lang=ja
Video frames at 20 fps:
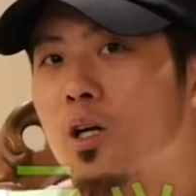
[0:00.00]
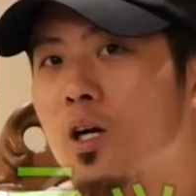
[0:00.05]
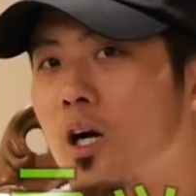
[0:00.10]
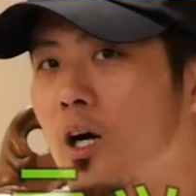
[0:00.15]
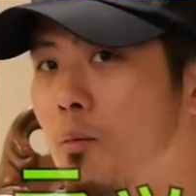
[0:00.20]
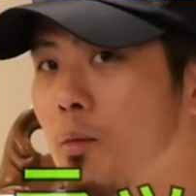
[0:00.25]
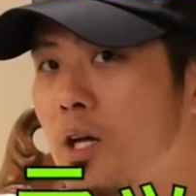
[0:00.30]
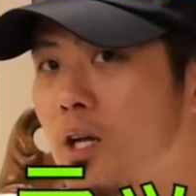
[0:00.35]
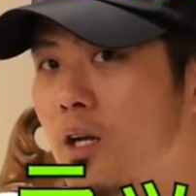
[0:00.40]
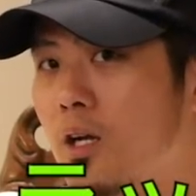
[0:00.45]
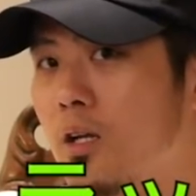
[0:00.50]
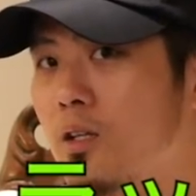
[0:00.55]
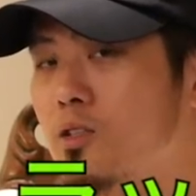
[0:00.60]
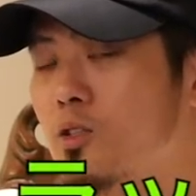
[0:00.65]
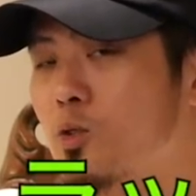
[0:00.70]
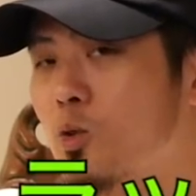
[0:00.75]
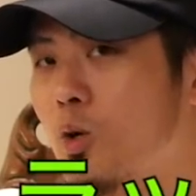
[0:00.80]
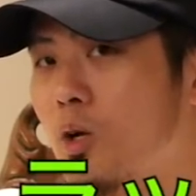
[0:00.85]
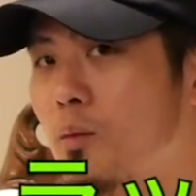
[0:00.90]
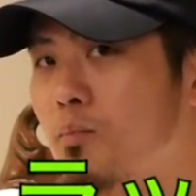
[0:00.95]

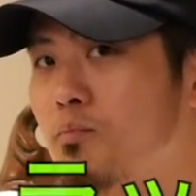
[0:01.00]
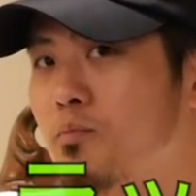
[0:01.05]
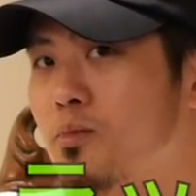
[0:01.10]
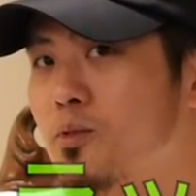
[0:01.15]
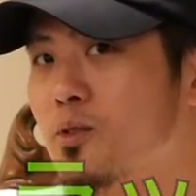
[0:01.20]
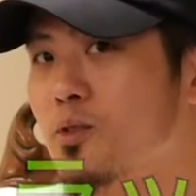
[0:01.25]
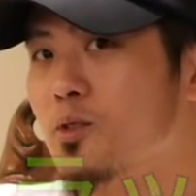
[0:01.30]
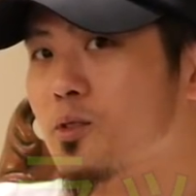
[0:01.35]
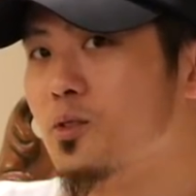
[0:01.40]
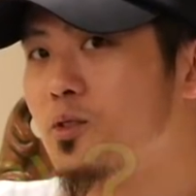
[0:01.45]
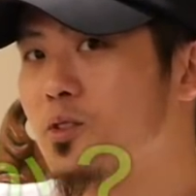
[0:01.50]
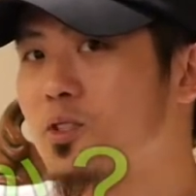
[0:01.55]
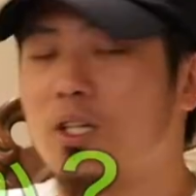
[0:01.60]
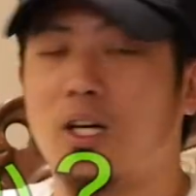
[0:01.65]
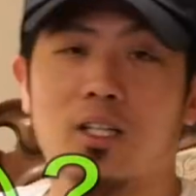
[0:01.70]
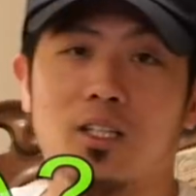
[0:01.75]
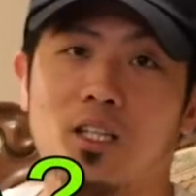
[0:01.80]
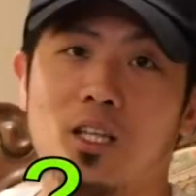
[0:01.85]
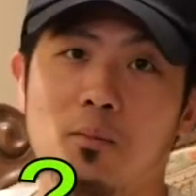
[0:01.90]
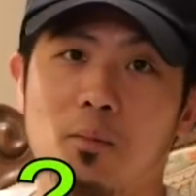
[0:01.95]
カメラストラップ
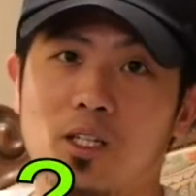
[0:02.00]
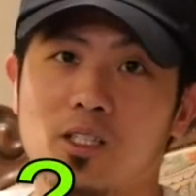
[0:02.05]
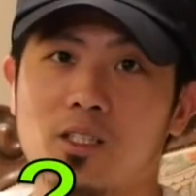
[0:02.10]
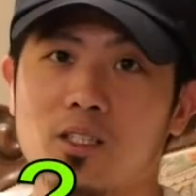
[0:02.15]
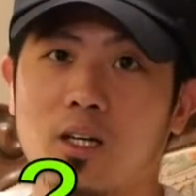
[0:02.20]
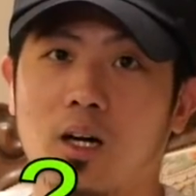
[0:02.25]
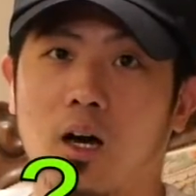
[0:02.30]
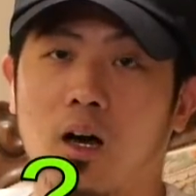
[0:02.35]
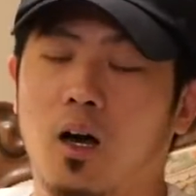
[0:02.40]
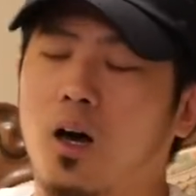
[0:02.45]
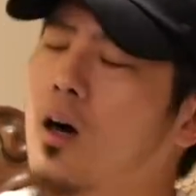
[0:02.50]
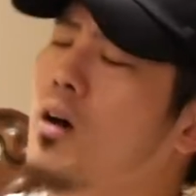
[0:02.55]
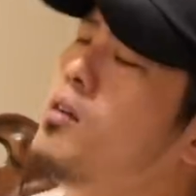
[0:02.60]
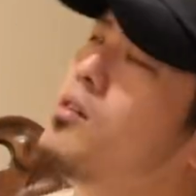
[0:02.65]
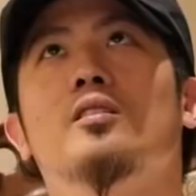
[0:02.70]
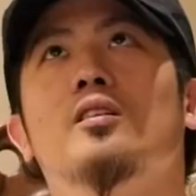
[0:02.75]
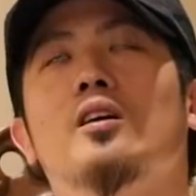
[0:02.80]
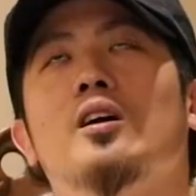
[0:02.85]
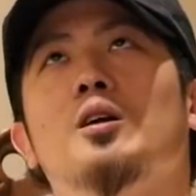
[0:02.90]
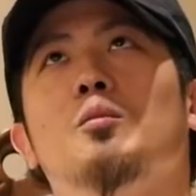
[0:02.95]
使ってますか？あ、
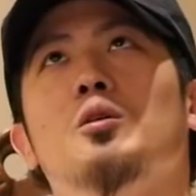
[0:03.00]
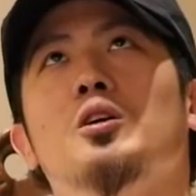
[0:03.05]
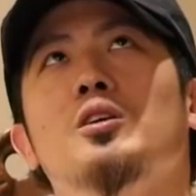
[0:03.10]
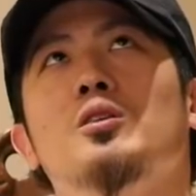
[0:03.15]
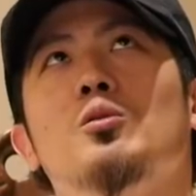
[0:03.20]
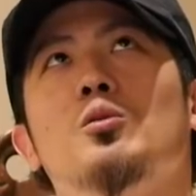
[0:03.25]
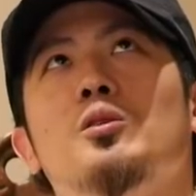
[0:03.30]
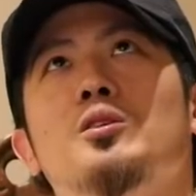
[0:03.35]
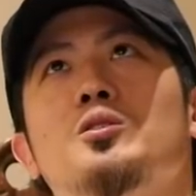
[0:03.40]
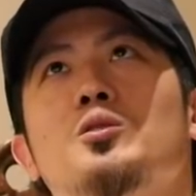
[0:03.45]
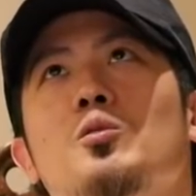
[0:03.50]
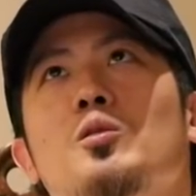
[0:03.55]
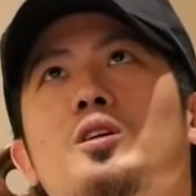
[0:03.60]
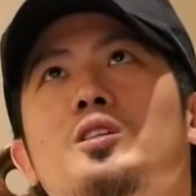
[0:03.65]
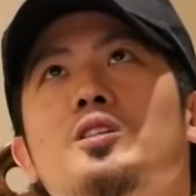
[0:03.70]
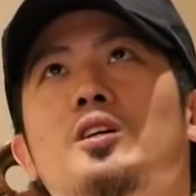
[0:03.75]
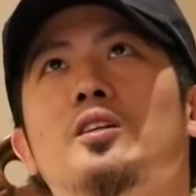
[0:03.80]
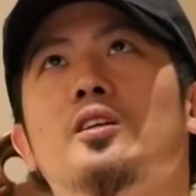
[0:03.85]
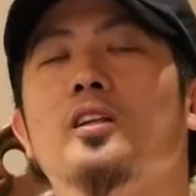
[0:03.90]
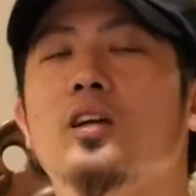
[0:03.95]
なんか今イントネーションお
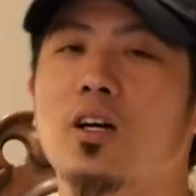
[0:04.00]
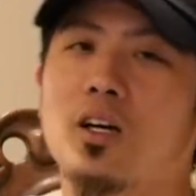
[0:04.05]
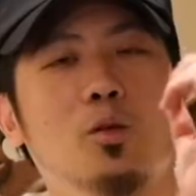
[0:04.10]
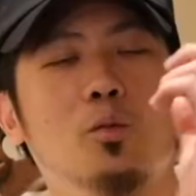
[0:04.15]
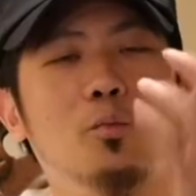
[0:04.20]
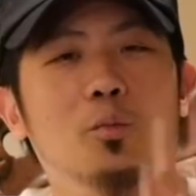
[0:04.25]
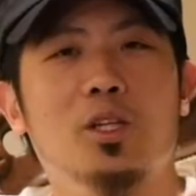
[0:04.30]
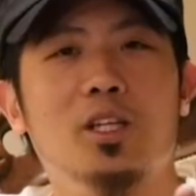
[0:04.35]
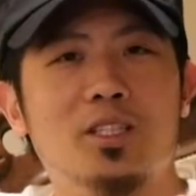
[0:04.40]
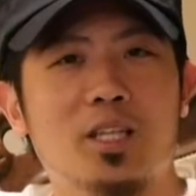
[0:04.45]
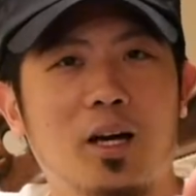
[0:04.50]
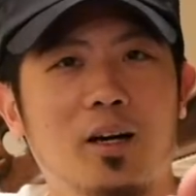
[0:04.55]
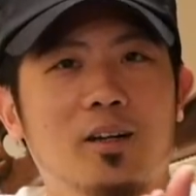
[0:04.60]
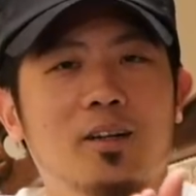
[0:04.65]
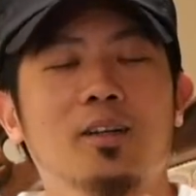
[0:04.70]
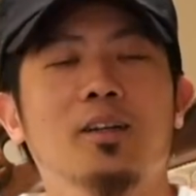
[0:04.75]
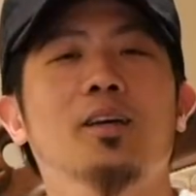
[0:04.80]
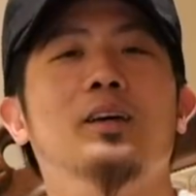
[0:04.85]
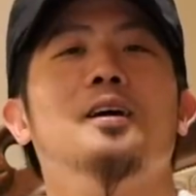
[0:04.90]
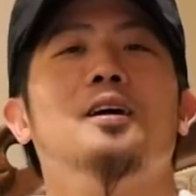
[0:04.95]
かしかったな。皆さ
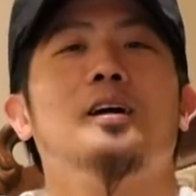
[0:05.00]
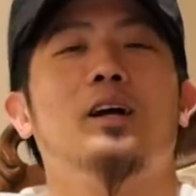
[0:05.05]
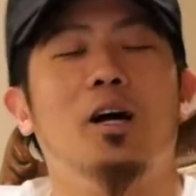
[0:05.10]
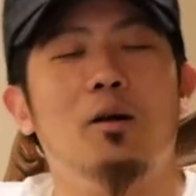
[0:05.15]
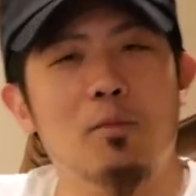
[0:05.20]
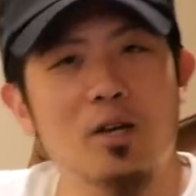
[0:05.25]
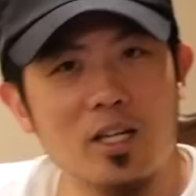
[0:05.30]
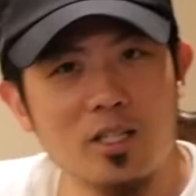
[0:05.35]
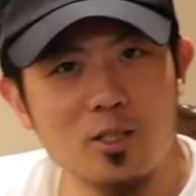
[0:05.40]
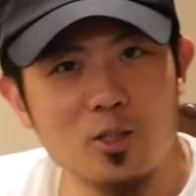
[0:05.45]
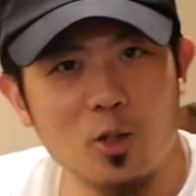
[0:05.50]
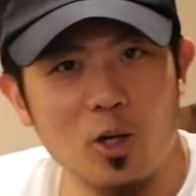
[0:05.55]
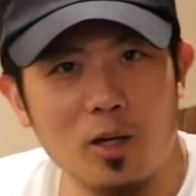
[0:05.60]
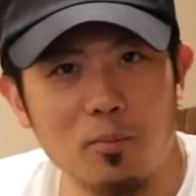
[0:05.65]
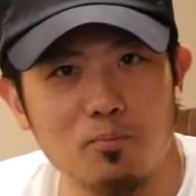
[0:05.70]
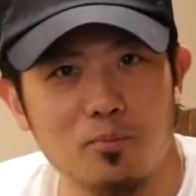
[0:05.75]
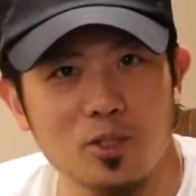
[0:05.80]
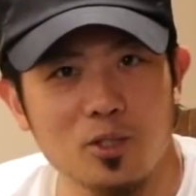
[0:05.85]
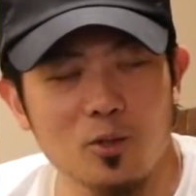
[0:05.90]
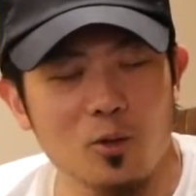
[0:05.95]
ん、
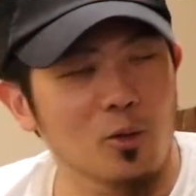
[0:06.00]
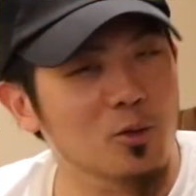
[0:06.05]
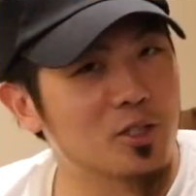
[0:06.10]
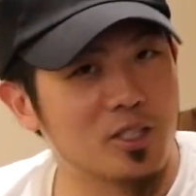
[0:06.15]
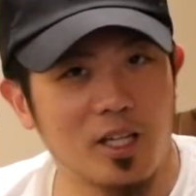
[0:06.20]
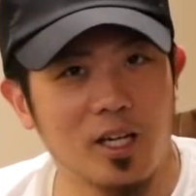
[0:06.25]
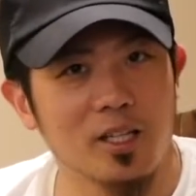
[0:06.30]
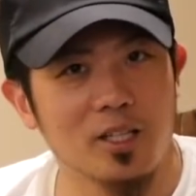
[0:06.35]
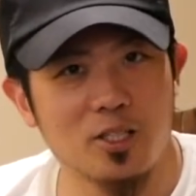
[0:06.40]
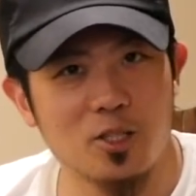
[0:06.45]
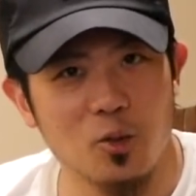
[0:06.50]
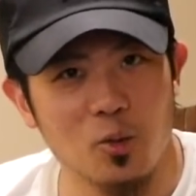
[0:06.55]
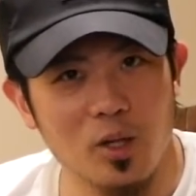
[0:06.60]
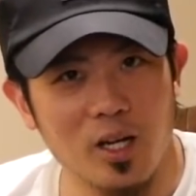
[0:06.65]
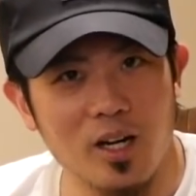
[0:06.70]
カメラストラップお使いでしょう